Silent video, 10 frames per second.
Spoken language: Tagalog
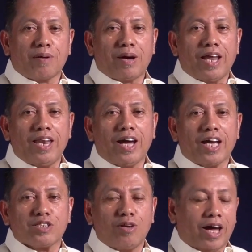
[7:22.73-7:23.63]
sa banal na
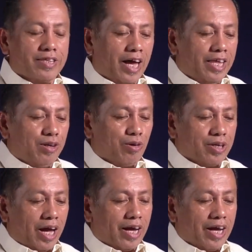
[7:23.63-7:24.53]
kasulatan,
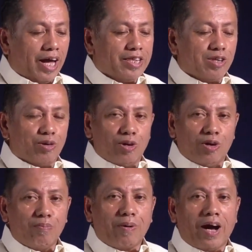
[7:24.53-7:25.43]
yung dagat,
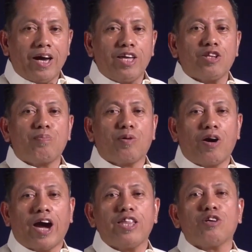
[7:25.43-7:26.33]
yung lupa, ito
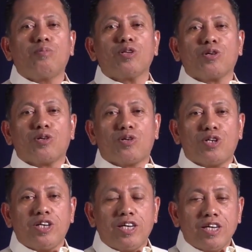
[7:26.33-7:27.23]
po ay
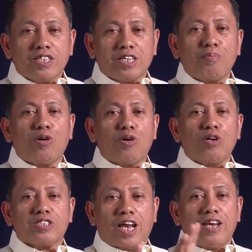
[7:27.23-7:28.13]
tumutukoy sa
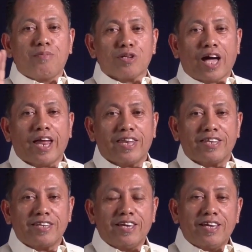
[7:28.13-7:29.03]
buong
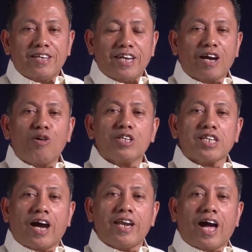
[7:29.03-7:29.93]
sanlibutan. Na kung
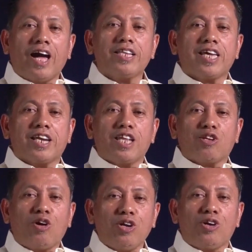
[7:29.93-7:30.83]
saan ang
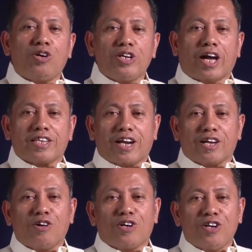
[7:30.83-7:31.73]
teritoryo ng
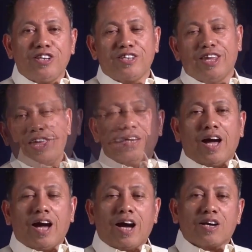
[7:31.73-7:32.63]
dragon
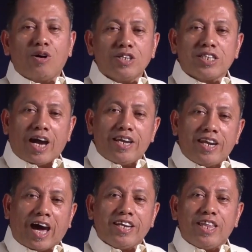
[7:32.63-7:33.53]
na kung
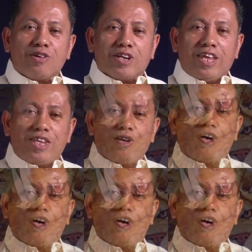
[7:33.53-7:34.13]
saan narito rin